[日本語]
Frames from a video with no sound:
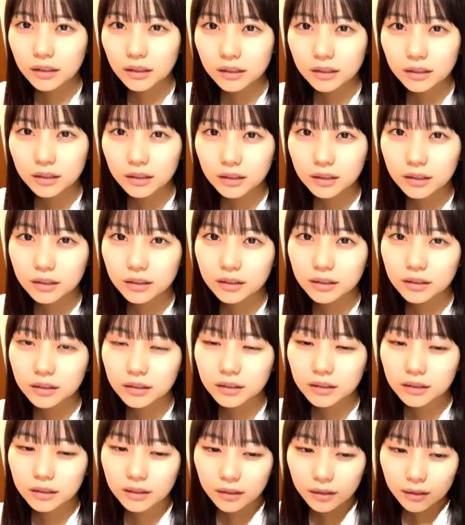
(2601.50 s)

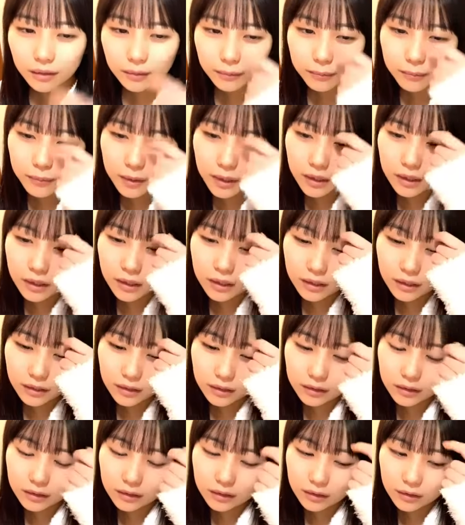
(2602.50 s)
私
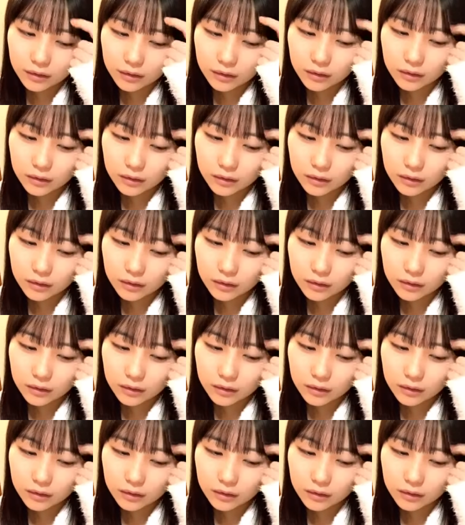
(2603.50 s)
まあ